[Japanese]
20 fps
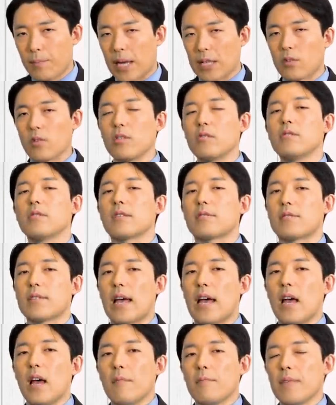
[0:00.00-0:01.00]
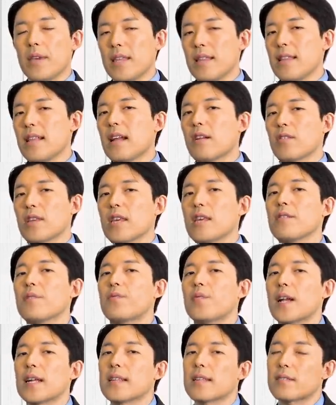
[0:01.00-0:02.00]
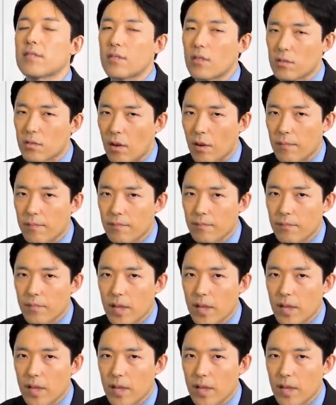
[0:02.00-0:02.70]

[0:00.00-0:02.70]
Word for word: 場というですね、みんなのインフラですよと。